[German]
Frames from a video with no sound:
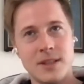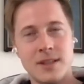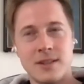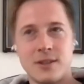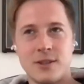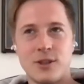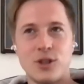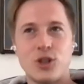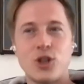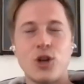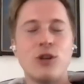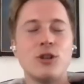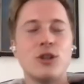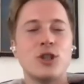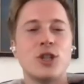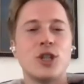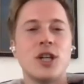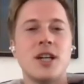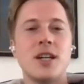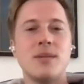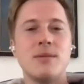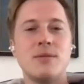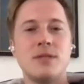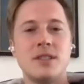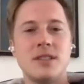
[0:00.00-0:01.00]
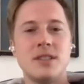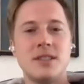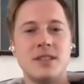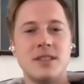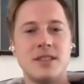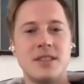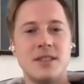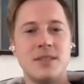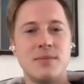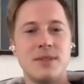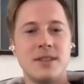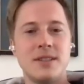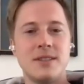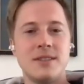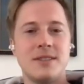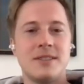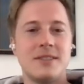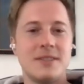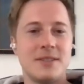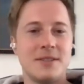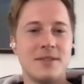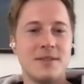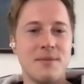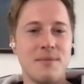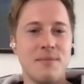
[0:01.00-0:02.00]
ja, Songs schreibe, die
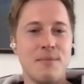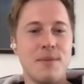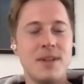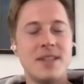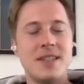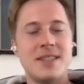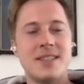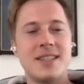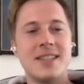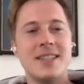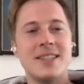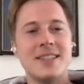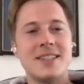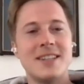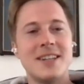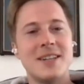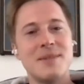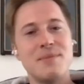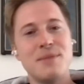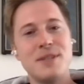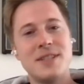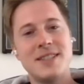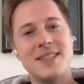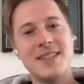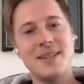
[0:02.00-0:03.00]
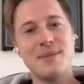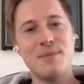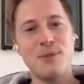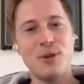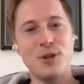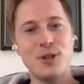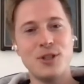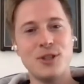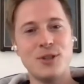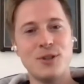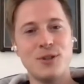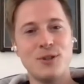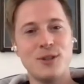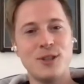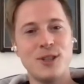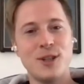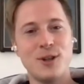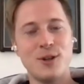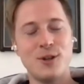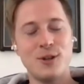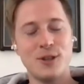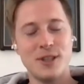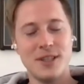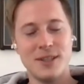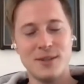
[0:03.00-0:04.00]
man mitsingen kann, mitsingen möchte und
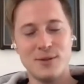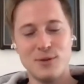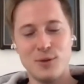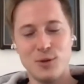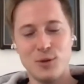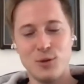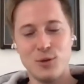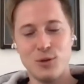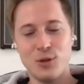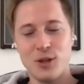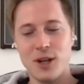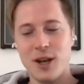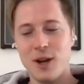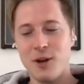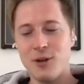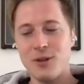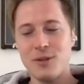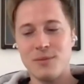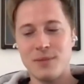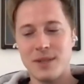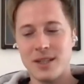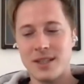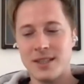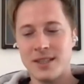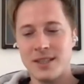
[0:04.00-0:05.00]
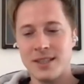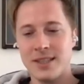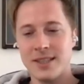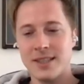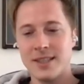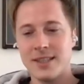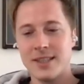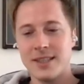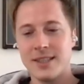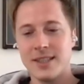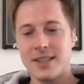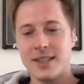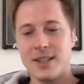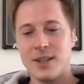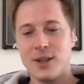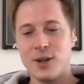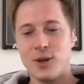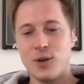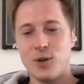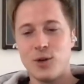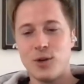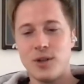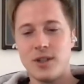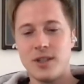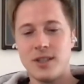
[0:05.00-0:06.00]
die auch irgendwo gute Laune machen.
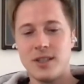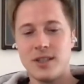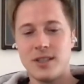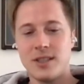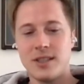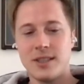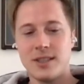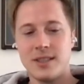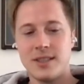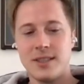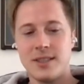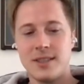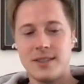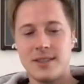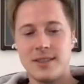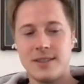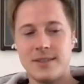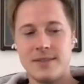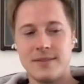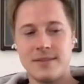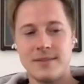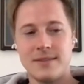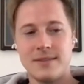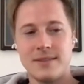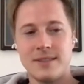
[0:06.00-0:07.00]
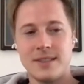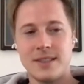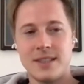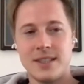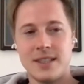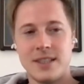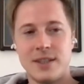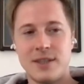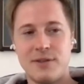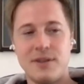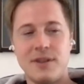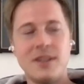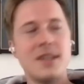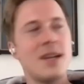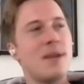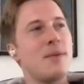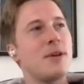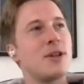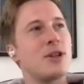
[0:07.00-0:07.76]
Und äh, ich